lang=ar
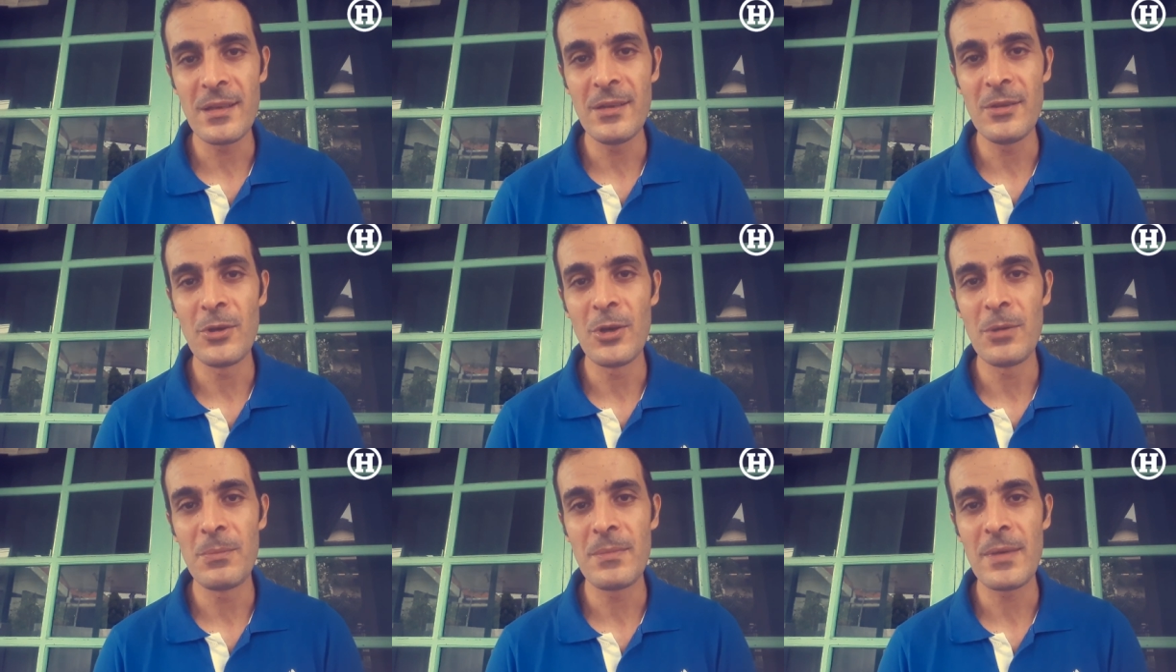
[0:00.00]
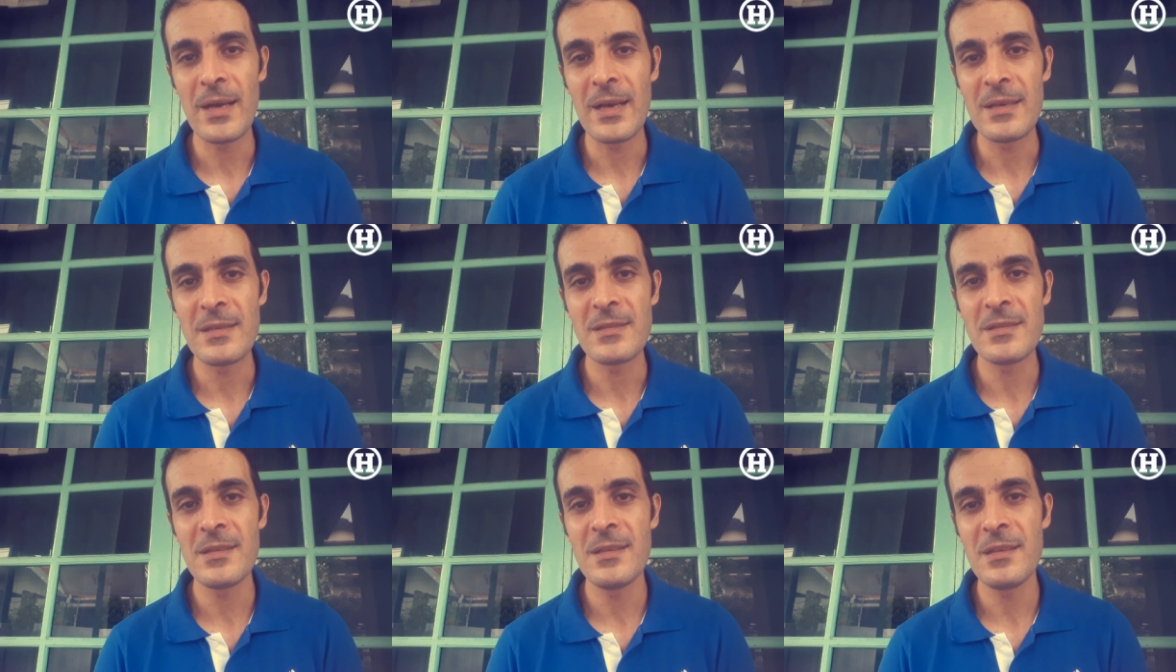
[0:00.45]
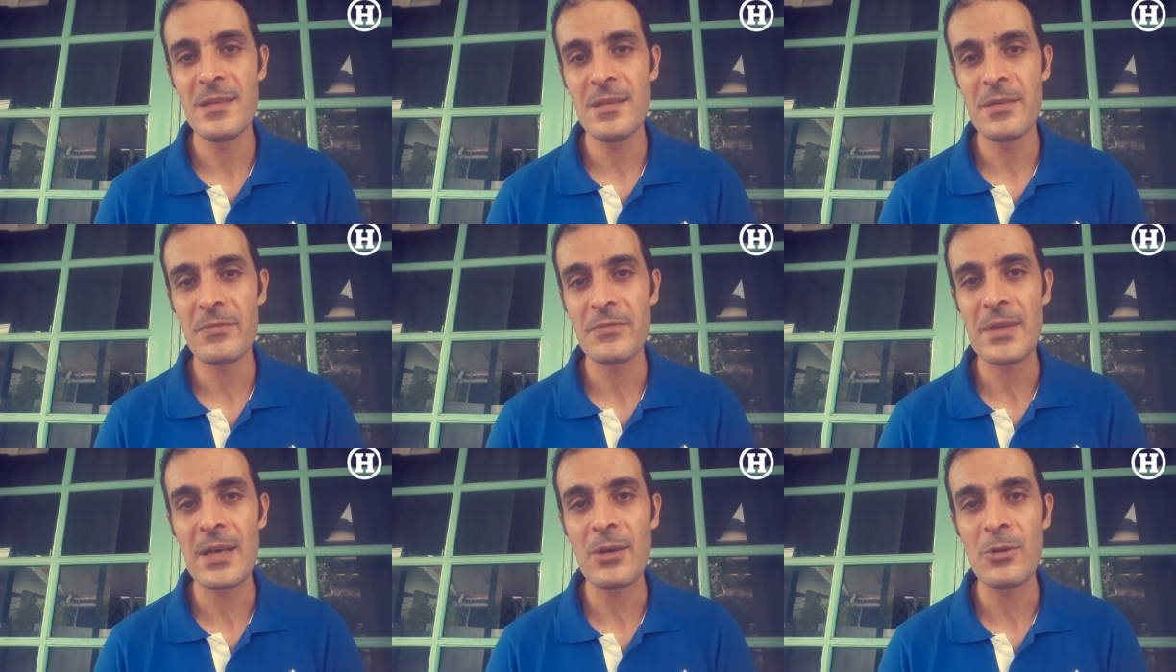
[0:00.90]
اللي هم عايزين
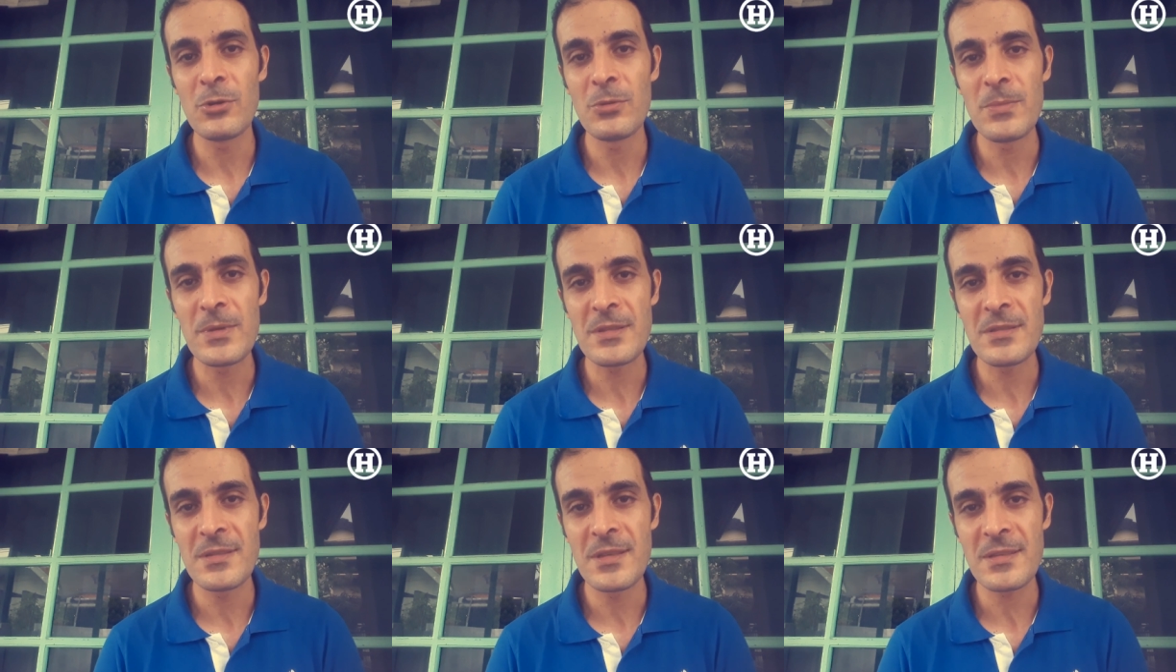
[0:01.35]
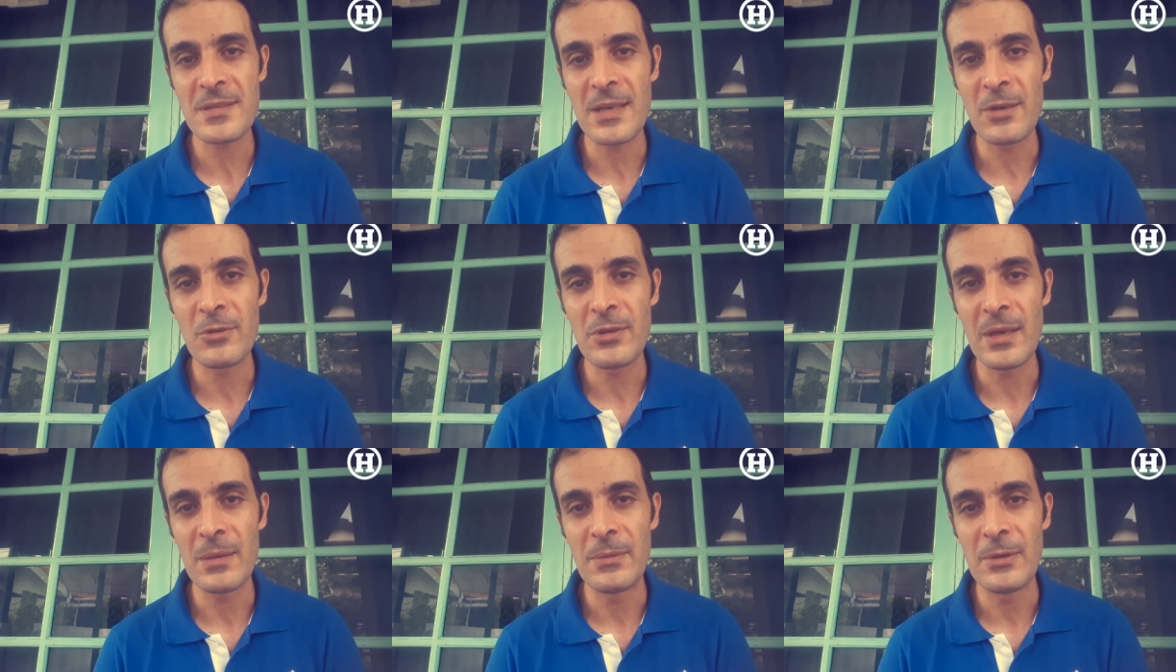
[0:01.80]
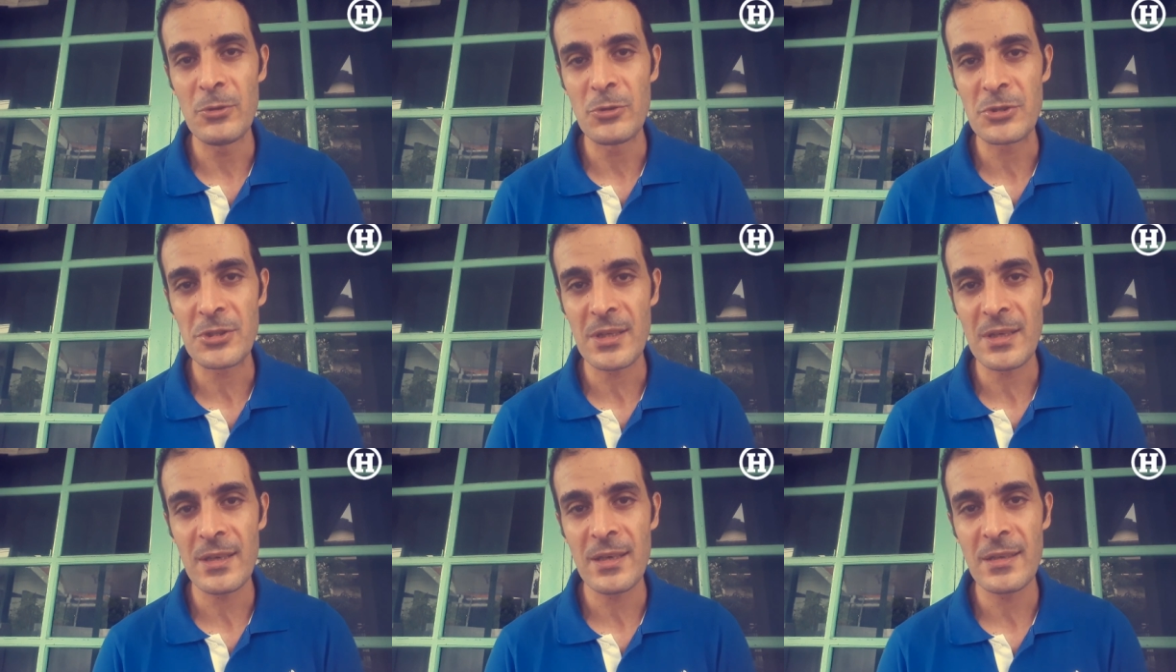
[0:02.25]
يفتحوا بيزنس أو يعملوا
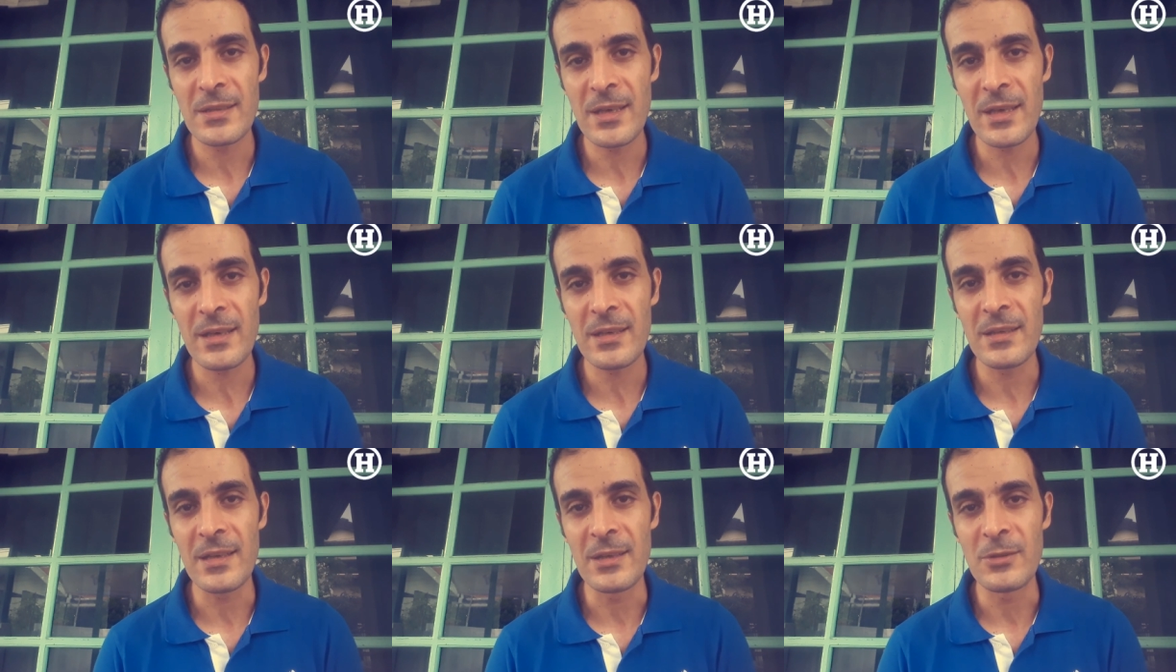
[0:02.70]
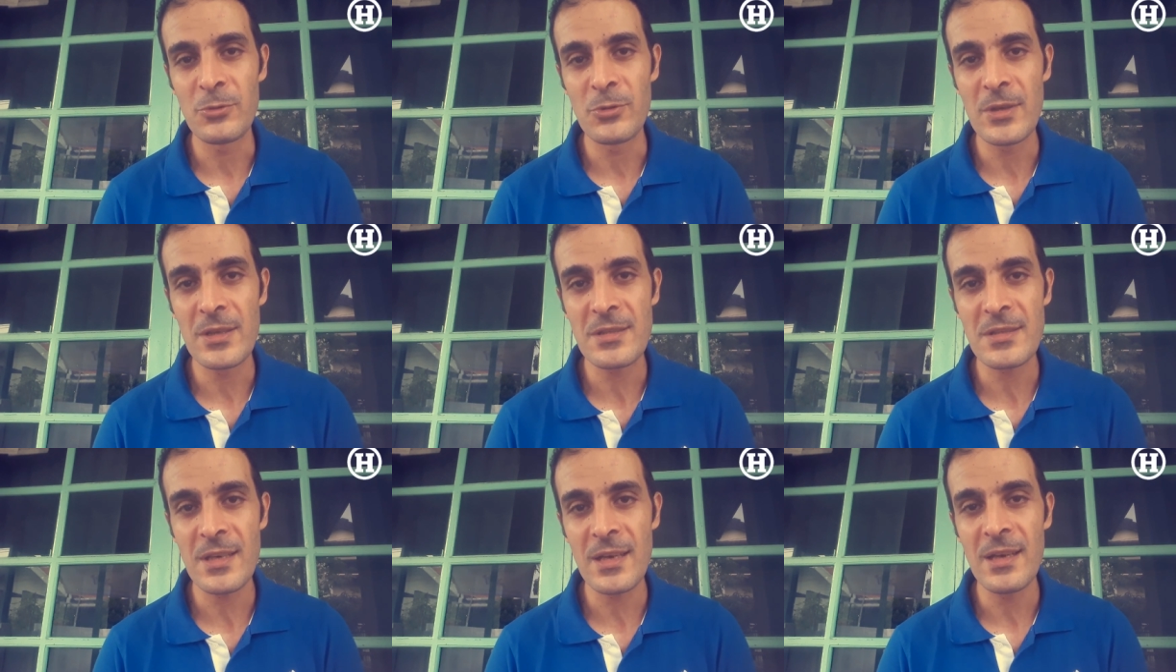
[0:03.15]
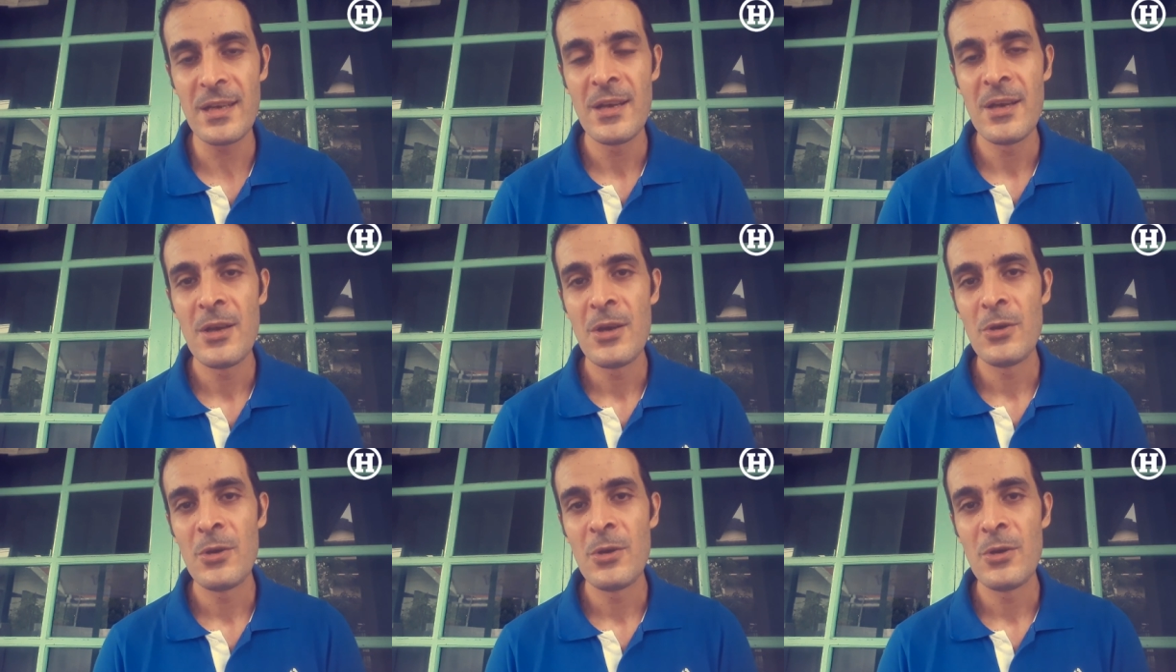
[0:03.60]
شركة داخل أندونيسيا